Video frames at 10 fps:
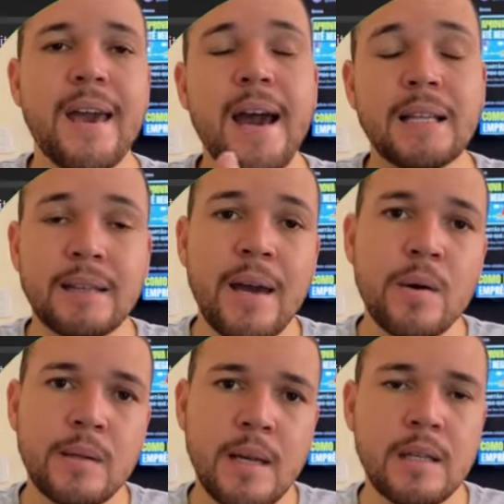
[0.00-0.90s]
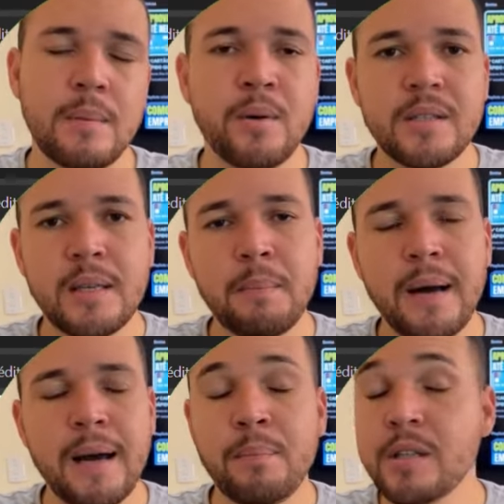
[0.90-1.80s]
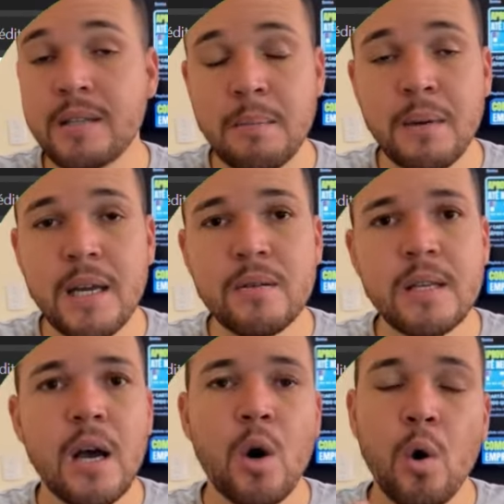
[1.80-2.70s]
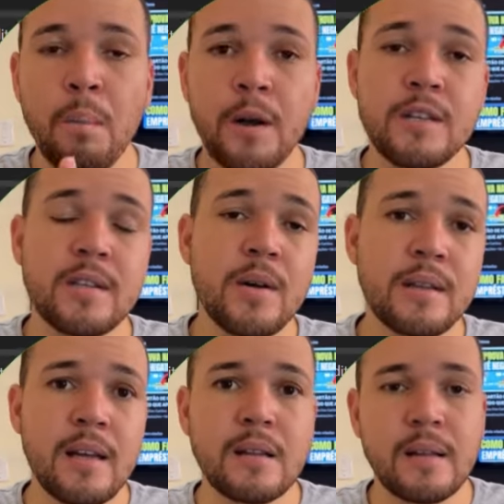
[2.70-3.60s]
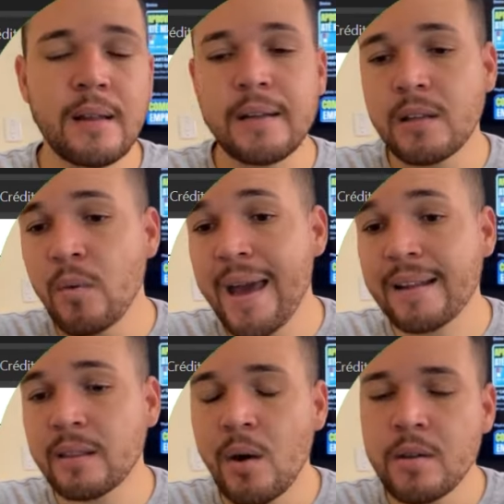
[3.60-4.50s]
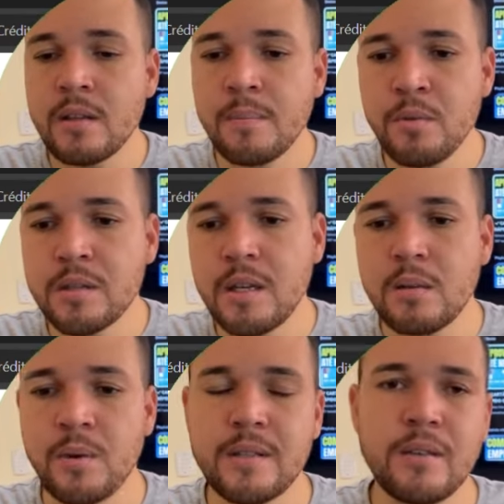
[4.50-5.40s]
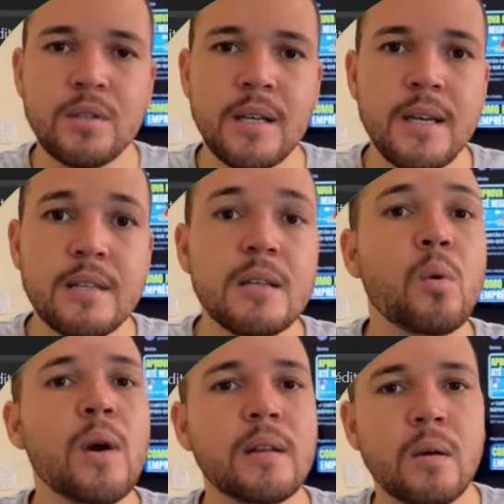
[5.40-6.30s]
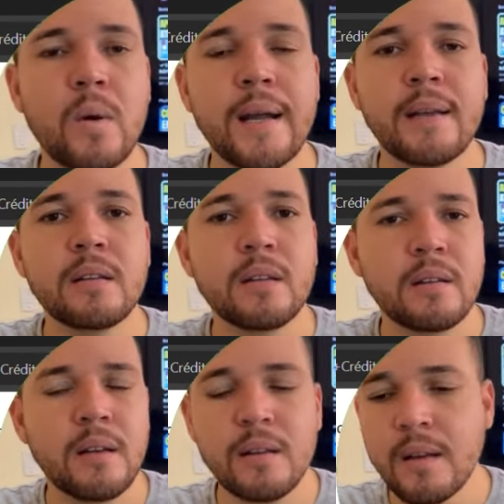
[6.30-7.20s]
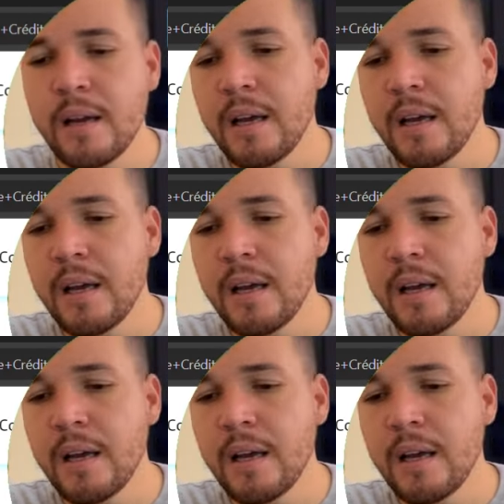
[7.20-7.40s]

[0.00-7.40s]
é até 80, pode ser, pode ser menos ou pode ser 80, tá? Então é até 80%, pode ser que você ganhe 50, 40, 30,